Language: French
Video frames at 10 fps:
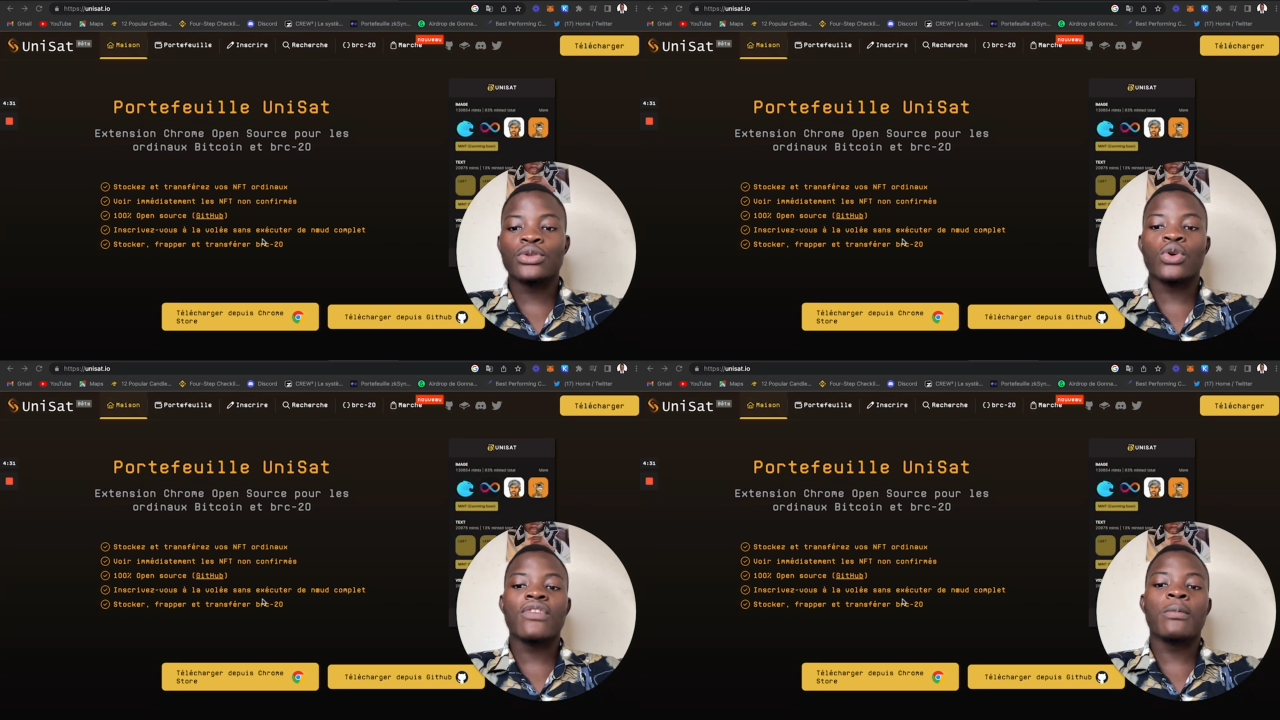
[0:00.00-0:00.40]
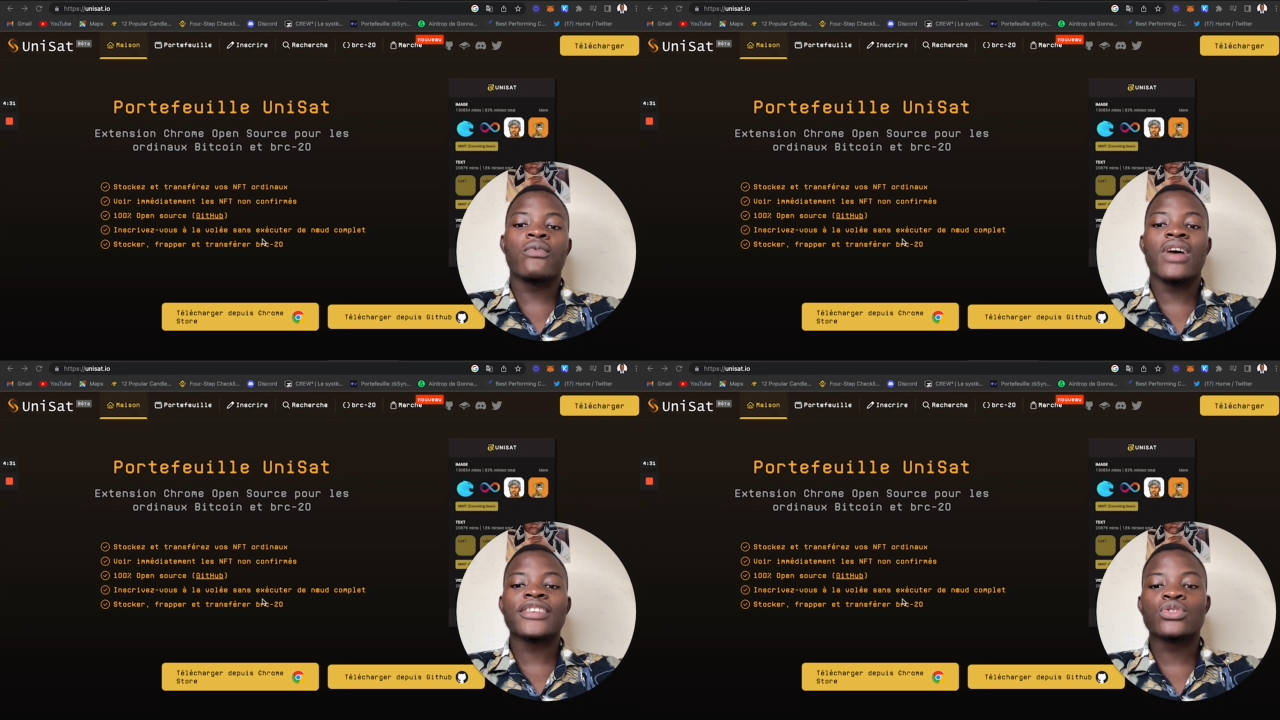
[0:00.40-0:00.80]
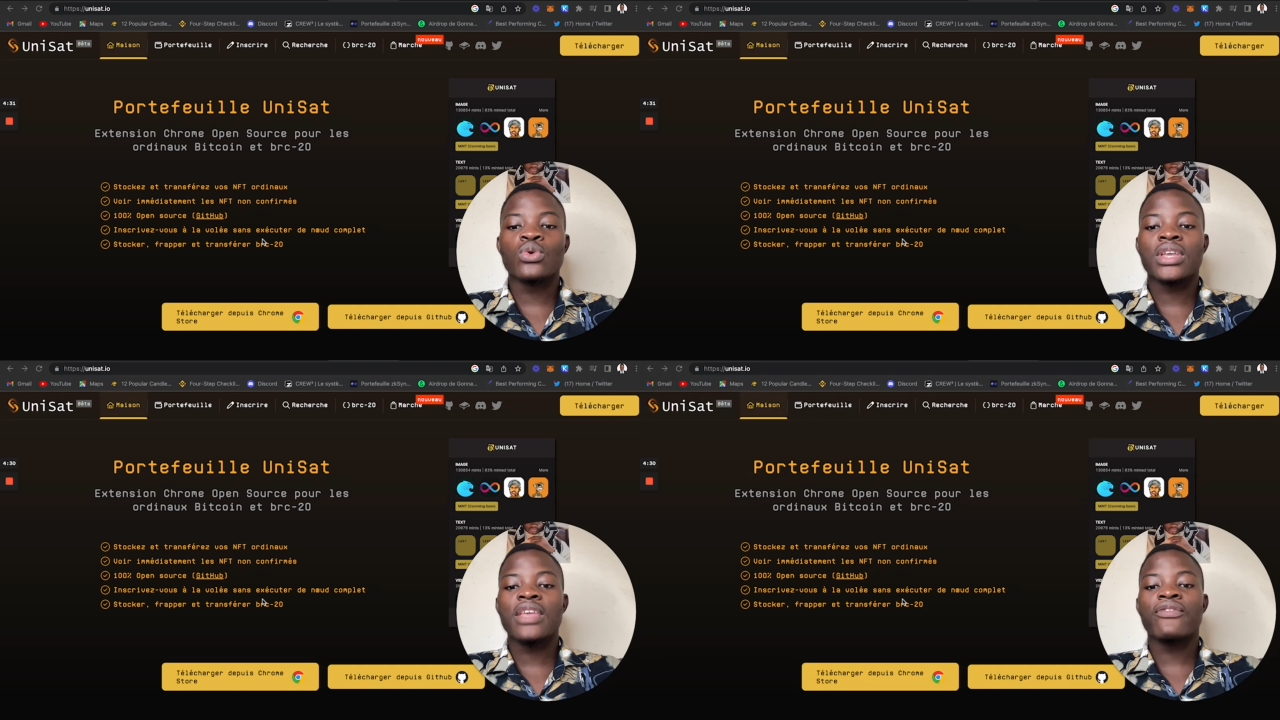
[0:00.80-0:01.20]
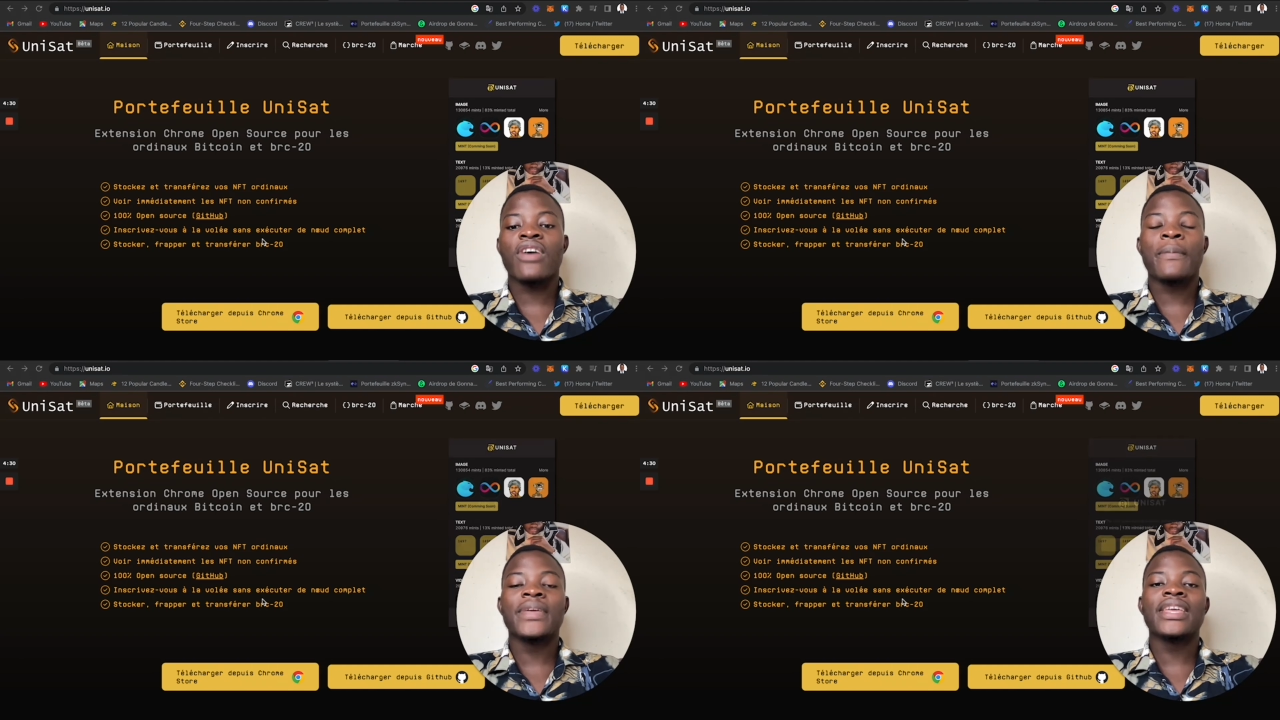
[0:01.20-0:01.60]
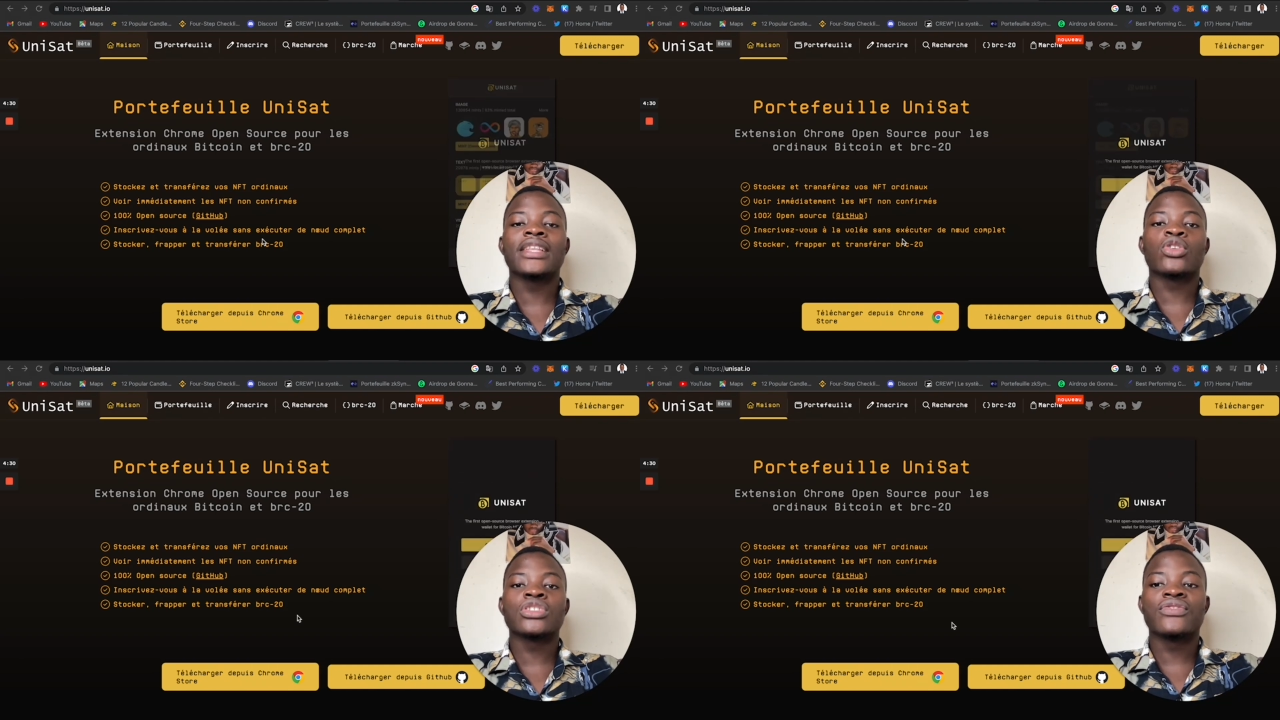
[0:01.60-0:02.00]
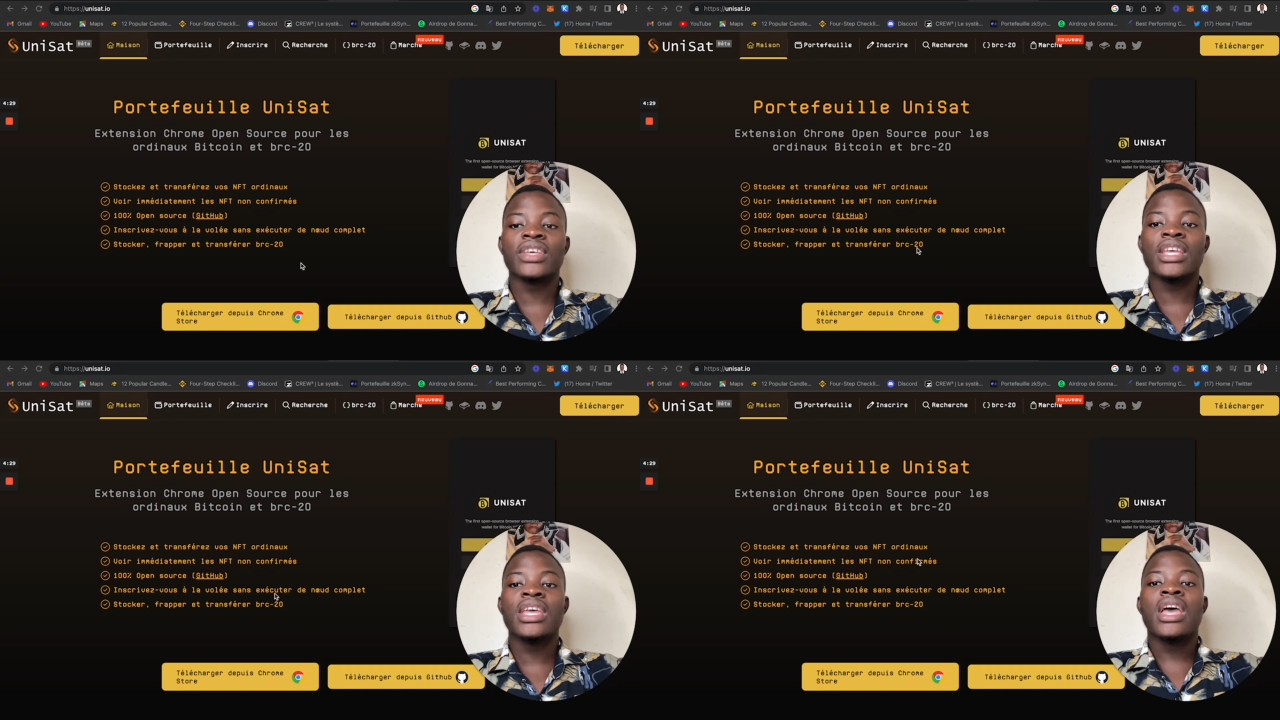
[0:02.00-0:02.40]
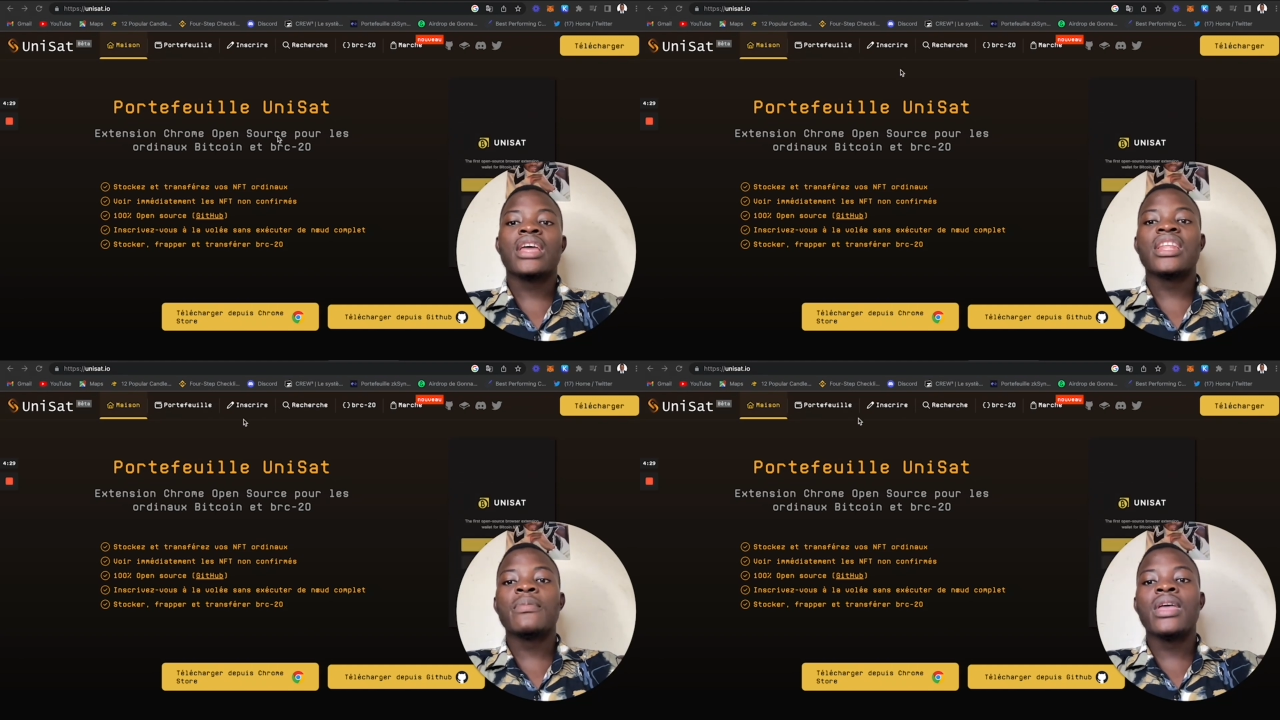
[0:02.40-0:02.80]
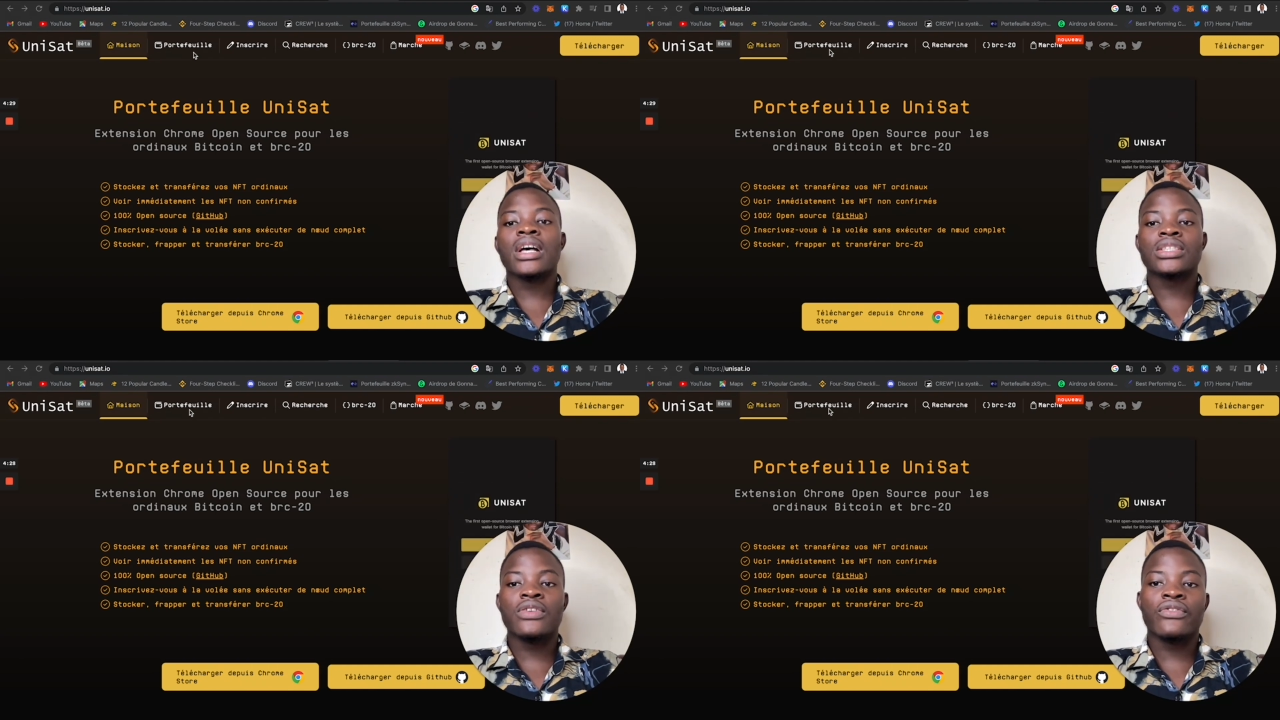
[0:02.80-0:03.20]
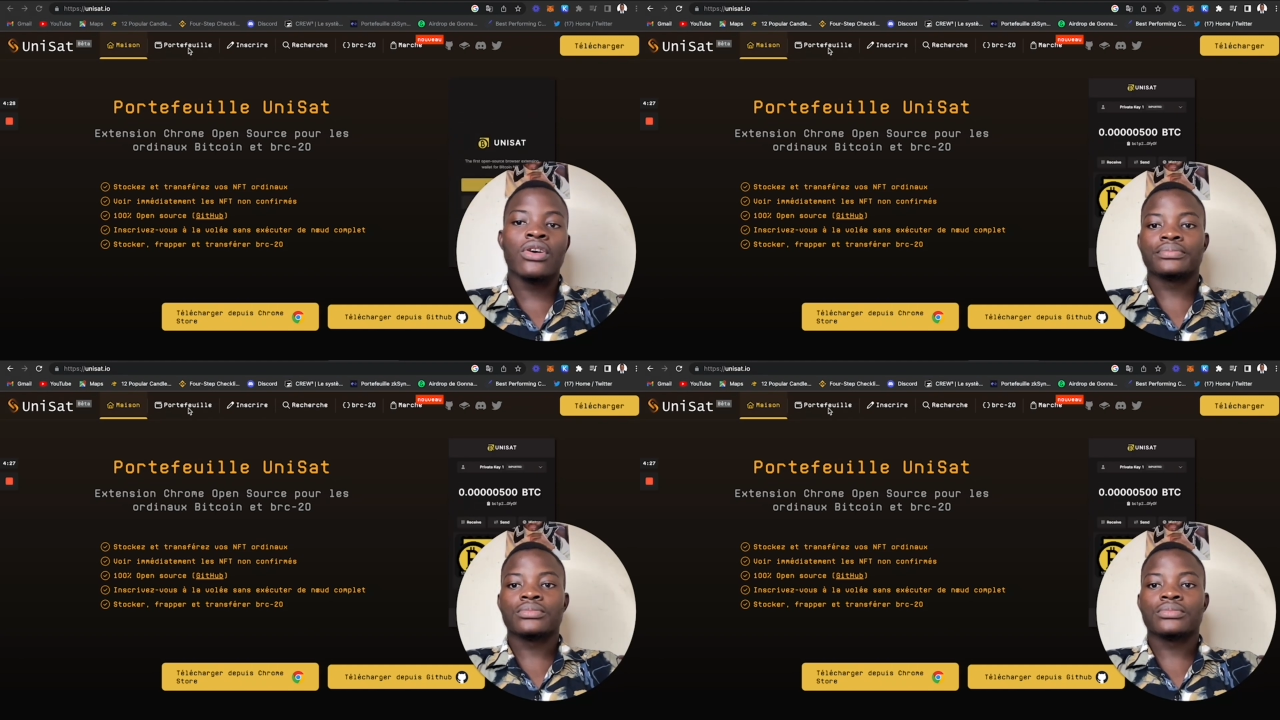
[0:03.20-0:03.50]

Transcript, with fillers: donc on va pouvoir stocker, frapper et transférer des BRC20.